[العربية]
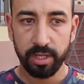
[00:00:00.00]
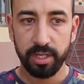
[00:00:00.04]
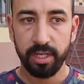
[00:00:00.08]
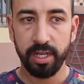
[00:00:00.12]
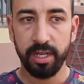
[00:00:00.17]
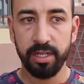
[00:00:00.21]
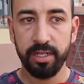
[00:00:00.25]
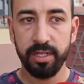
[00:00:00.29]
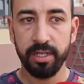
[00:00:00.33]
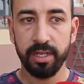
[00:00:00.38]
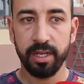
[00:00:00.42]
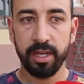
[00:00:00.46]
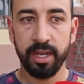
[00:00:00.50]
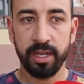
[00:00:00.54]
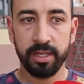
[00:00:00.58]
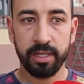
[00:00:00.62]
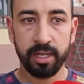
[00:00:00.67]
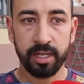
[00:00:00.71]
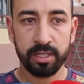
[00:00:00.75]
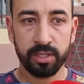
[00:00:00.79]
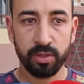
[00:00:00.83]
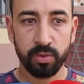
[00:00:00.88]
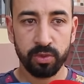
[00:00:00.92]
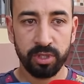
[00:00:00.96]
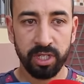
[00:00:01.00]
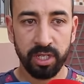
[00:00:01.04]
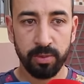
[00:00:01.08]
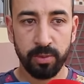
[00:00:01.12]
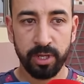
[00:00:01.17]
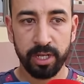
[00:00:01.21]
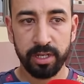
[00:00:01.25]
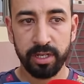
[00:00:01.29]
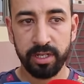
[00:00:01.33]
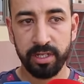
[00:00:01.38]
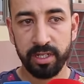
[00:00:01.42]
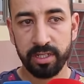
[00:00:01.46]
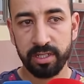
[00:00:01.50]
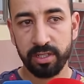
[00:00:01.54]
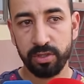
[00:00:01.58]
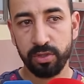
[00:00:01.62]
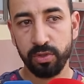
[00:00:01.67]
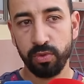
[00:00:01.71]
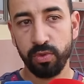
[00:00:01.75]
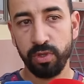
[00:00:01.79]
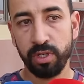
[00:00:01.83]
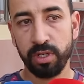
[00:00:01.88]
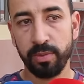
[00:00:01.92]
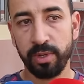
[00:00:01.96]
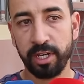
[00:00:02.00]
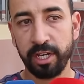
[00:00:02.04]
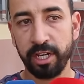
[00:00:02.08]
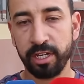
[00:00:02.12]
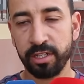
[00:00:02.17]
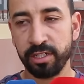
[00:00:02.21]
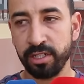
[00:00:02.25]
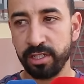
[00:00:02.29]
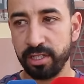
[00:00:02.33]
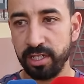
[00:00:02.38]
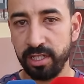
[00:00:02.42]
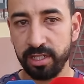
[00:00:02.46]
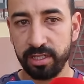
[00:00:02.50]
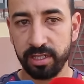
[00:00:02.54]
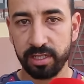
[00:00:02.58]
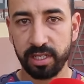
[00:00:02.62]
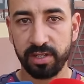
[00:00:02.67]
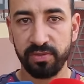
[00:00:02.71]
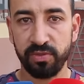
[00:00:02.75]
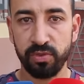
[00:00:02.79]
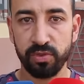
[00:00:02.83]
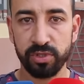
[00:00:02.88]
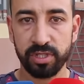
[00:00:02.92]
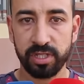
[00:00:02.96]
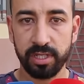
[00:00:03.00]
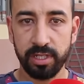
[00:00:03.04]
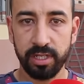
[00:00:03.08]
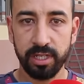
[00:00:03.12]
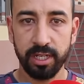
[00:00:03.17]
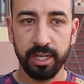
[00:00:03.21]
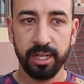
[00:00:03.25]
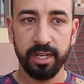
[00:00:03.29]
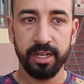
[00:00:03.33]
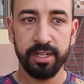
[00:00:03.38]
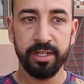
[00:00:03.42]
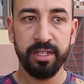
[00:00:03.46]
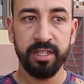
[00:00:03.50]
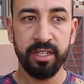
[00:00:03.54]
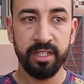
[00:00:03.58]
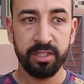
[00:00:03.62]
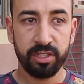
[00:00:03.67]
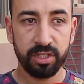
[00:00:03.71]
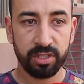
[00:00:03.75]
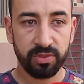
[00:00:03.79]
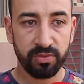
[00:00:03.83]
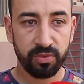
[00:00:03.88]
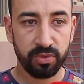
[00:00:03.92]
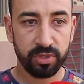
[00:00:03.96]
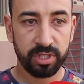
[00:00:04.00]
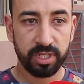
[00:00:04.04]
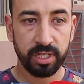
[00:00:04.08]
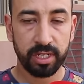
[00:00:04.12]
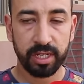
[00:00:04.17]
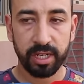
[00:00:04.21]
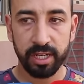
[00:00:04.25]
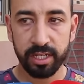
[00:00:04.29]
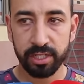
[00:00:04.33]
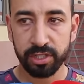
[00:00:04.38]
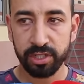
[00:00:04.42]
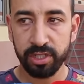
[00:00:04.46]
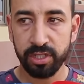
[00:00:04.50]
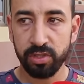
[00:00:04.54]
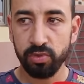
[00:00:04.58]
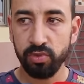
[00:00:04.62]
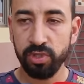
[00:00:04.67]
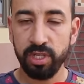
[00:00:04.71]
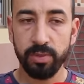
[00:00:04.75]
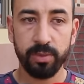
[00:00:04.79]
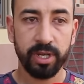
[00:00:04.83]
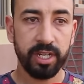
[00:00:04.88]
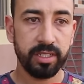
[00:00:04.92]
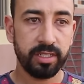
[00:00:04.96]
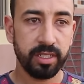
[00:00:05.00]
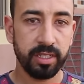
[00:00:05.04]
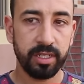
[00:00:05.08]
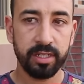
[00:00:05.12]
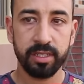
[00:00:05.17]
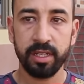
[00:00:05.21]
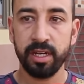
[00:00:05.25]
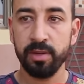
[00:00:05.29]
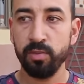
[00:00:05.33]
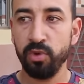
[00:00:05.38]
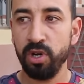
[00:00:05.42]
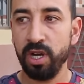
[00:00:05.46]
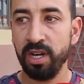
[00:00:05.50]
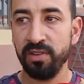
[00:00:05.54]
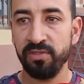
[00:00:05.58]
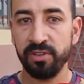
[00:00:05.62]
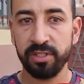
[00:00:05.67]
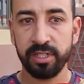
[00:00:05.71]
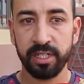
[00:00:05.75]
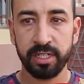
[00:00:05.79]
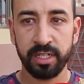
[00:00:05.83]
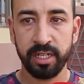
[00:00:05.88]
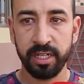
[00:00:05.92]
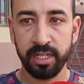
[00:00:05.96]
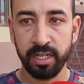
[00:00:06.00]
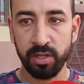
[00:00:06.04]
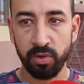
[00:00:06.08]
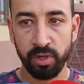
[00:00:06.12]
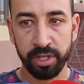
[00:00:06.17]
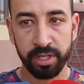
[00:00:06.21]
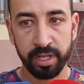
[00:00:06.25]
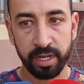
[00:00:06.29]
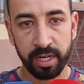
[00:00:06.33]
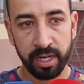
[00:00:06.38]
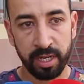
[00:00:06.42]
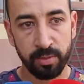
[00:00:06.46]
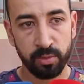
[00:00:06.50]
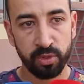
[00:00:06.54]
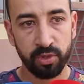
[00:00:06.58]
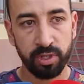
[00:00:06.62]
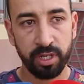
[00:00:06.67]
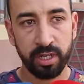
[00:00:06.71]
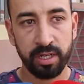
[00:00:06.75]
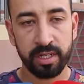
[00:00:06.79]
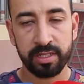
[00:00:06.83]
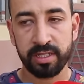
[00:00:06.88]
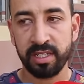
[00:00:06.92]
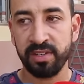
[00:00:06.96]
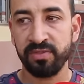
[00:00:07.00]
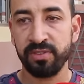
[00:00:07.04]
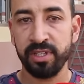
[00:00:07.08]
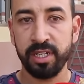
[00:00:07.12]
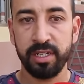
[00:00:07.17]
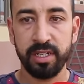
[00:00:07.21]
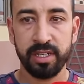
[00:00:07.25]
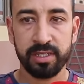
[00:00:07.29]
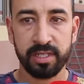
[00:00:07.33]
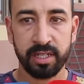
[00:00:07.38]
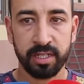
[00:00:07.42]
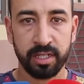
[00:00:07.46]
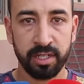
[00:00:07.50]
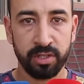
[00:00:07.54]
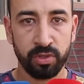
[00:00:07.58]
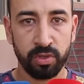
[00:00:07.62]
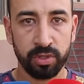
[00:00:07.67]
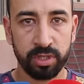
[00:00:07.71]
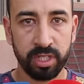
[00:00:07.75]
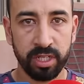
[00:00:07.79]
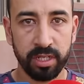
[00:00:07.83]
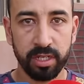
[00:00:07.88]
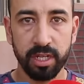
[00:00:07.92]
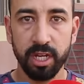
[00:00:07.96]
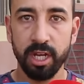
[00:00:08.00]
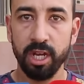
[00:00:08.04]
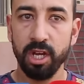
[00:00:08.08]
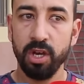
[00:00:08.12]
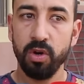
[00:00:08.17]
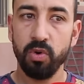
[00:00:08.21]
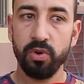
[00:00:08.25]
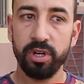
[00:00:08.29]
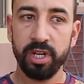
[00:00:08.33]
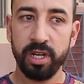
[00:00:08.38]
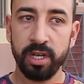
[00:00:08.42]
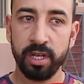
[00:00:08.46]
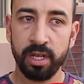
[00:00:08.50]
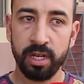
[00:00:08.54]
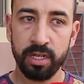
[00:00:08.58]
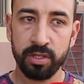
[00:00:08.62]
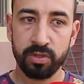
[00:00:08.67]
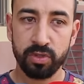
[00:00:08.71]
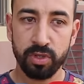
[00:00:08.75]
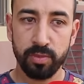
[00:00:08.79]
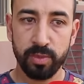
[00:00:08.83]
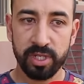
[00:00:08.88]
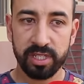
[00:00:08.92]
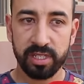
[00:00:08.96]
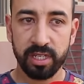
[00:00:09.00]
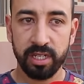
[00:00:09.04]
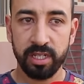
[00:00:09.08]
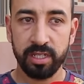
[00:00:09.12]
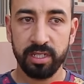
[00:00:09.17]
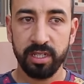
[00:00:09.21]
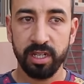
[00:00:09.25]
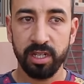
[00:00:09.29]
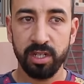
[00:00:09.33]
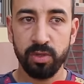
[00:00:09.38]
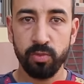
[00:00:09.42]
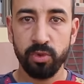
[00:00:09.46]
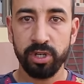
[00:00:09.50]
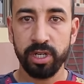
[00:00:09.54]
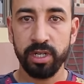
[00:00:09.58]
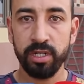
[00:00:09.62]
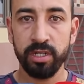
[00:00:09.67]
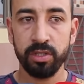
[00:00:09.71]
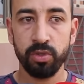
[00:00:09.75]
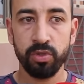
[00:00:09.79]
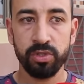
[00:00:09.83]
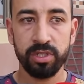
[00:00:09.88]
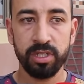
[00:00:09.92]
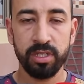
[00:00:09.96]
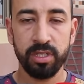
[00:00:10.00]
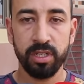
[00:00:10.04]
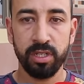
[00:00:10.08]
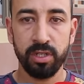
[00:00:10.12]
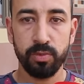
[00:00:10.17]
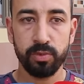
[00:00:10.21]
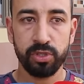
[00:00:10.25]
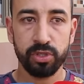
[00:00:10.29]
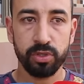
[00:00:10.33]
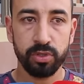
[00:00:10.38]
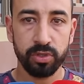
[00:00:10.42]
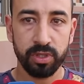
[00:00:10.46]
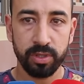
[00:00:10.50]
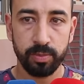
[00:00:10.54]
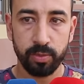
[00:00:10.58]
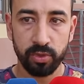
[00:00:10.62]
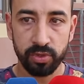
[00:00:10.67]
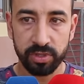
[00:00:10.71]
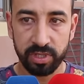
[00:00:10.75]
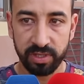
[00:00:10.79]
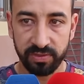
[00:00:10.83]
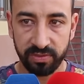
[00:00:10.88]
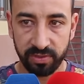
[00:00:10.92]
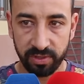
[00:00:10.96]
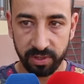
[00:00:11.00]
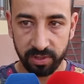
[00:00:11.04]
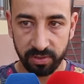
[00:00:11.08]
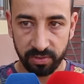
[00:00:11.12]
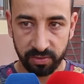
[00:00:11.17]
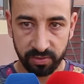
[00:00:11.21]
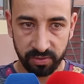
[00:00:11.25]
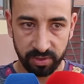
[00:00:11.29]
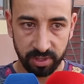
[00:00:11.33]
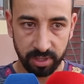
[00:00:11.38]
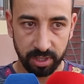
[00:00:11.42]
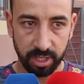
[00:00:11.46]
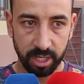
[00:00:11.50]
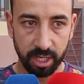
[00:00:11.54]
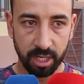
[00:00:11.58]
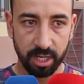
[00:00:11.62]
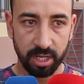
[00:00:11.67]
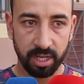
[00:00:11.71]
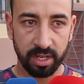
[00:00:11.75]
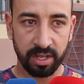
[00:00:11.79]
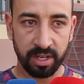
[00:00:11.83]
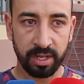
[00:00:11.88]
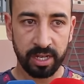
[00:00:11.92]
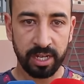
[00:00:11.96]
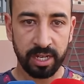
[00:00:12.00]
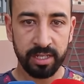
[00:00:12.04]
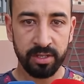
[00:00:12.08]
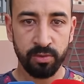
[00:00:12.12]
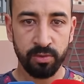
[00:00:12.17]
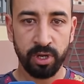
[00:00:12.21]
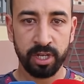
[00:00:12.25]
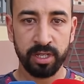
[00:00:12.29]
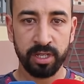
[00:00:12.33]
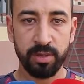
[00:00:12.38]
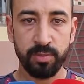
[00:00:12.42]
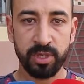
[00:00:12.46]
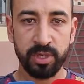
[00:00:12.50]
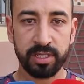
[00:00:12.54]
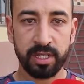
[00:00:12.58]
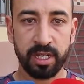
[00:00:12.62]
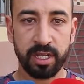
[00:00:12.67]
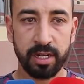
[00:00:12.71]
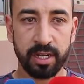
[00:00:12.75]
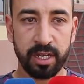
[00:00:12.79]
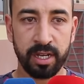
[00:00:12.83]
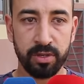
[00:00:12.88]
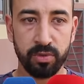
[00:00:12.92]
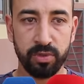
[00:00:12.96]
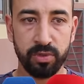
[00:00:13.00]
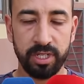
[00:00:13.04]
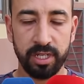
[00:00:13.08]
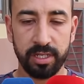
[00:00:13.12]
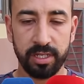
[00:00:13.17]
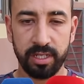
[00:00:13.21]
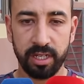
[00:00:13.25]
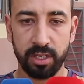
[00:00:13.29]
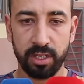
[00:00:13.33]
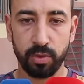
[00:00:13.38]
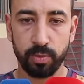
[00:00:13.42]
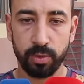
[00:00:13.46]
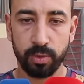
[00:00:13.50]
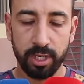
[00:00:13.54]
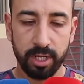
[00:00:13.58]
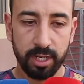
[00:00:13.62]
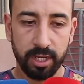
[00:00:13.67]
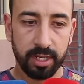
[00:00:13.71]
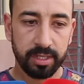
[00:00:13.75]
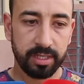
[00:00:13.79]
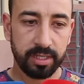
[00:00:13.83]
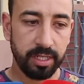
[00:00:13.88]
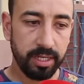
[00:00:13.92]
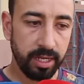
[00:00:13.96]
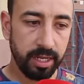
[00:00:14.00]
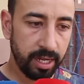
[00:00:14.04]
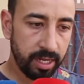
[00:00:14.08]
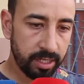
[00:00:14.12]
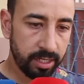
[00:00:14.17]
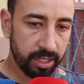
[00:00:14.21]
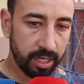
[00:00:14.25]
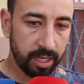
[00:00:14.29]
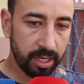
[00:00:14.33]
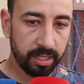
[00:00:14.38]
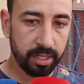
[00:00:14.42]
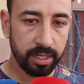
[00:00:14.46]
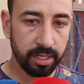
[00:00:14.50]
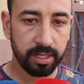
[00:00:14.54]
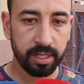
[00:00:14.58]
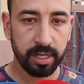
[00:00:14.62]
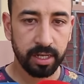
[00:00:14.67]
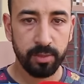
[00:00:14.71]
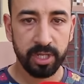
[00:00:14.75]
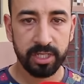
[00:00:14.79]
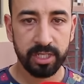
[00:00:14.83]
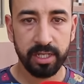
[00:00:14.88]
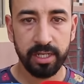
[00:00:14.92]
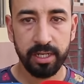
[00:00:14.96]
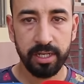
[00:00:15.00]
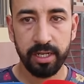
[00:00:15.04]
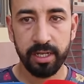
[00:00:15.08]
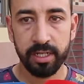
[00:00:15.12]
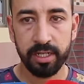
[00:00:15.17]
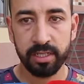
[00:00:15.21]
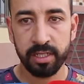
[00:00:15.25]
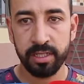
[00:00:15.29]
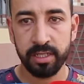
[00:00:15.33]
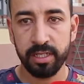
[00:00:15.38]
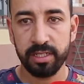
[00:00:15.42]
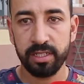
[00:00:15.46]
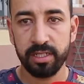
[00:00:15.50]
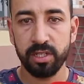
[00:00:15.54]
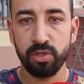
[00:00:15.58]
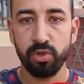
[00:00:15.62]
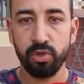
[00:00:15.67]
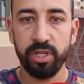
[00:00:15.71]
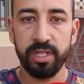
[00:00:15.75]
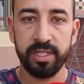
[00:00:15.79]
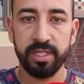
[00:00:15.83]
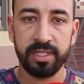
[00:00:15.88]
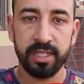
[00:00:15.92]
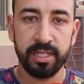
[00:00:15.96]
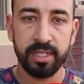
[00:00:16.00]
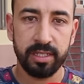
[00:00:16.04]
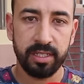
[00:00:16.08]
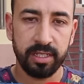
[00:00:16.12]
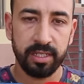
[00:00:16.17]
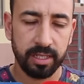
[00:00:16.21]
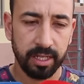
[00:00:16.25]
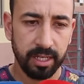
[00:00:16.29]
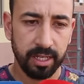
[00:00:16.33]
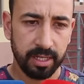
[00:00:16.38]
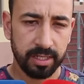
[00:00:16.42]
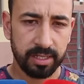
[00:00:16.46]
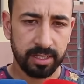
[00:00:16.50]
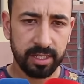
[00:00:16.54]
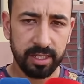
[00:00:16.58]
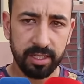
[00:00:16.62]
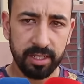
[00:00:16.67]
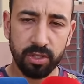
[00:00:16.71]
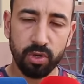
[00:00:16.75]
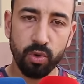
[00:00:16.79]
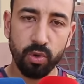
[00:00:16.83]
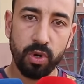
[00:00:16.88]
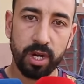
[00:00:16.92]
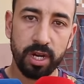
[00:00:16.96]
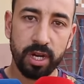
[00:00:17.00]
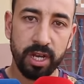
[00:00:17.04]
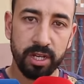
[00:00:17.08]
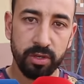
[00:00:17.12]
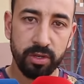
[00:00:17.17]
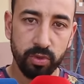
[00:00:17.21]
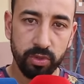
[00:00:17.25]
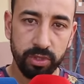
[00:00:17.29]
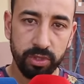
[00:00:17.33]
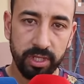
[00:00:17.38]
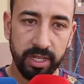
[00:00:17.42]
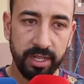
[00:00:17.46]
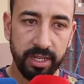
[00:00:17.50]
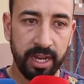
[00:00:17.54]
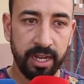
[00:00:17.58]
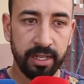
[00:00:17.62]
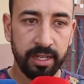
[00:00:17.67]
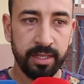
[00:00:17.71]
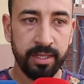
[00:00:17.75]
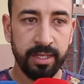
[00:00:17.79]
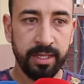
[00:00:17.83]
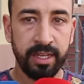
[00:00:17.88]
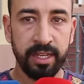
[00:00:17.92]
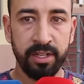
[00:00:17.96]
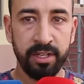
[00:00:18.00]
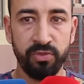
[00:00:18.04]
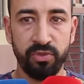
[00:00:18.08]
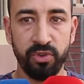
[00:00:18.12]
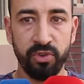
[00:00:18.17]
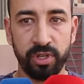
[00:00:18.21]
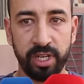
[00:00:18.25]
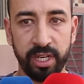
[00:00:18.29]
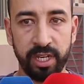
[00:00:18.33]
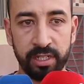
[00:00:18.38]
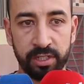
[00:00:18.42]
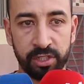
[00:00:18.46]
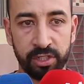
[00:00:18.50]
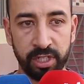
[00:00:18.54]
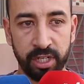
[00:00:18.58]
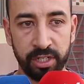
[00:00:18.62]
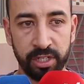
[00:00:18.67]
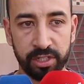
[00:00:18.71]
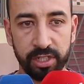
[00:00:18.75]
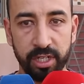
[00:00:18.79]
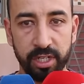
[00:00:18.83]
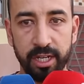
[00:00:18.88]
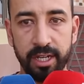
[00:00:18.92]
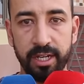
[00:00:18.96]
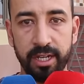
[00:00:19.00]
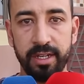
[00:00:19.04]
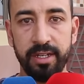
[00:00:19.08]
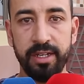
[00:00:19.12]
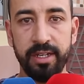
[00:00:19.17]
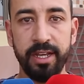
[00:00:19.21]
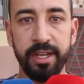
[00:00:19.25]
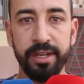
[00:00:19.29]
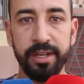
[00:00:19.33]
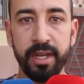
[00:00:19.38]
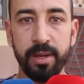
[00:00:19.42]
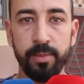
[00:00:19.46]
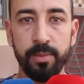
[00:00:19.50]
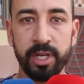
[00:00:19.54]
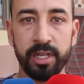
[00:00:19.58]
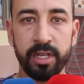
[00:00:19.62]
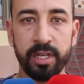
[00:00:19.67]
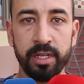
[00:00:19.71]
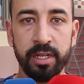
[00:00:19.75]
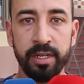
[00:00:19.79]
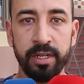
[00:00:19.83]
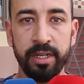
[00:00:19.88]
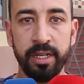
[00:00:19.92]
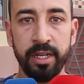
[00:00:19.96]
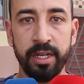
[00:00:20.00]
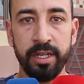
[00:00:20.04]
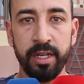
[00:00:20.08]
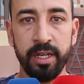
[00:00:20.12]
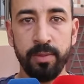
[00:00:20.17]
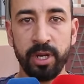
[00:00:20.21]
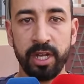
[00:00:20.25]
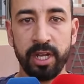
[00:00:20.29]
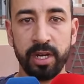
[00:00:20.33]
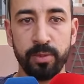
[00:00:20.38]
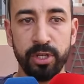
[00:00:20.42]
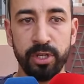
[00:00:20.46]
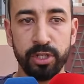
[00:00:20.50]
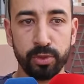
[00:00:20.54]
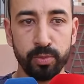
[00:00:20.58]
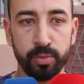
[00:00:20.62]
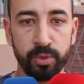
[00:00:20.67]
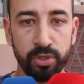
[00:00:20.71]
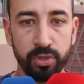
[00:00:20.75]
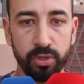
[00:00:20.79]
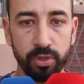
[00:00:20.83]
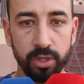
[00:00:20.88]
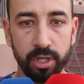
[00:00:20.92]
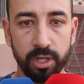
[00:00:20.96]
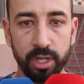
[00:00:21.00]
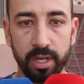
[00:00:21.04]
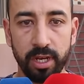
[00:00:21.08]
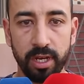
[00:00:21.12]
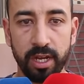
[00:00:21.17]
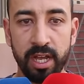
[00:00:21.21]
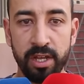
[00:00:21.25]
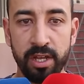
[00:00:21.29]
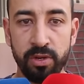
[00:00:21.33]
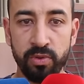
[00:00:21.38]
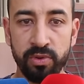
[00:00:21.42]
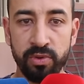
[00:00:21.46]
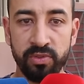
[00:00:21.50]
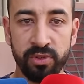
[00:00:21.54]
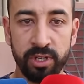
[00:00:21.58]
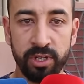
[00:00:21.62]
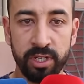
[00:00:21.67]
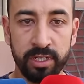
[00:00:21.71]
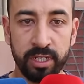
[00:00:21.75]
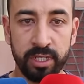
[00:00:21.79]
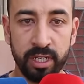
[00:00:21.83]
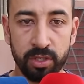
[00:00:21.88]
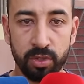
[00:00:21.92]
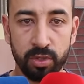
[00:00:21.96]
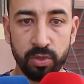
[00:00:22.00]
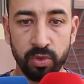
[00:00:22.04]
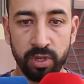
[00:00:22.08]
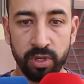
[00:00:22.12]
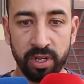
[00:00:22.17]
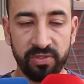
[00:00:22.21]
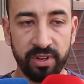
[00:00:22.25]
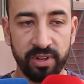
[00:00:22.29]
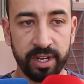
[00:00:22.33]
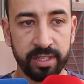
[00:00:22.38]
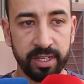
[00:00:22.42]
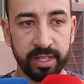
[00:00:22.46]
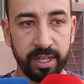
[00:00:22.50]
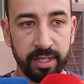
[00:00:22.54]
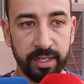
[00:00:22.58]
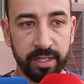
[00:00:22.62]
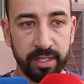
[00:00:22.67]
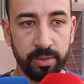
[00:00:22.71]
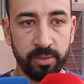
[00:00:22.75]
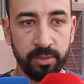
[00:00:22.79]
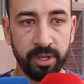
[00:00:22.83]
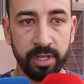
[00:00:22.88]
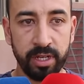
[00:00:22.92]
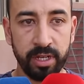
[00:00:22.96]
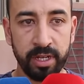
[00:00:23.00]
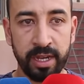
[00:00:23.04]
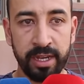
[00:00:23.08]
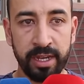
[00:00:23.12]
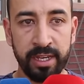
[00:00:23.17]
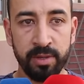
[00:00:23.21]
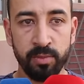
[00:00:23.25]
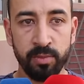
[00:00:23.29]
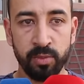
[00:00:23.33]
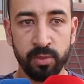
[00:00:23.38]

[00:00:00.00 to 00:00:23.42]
يعني هذا توضيح بان الناس تيقول لك ما خارجينش لي تيتر فونسي ني لي تيتر فونسي خارجين واللي بغى يتاكد راه المحافظه كاينه وحنا راه الحمد لله صيفطنا الناس عند لي نوطير وراه خلصوا المسائل ديالهم وراه لي دوسي ديالهم سون ديبوزي في خادين واخدين المسطره القانونيه ديالهم ثاني حاجه غادي نهضر مثلا على الناس يهضروا على السنديك السنديك هو قانون اللي حاط اللي كاين في كاي شارج اللي حنا ما كان اللي حنا ما هربناش منه قانون ديال الدوله فرض علينا بان اي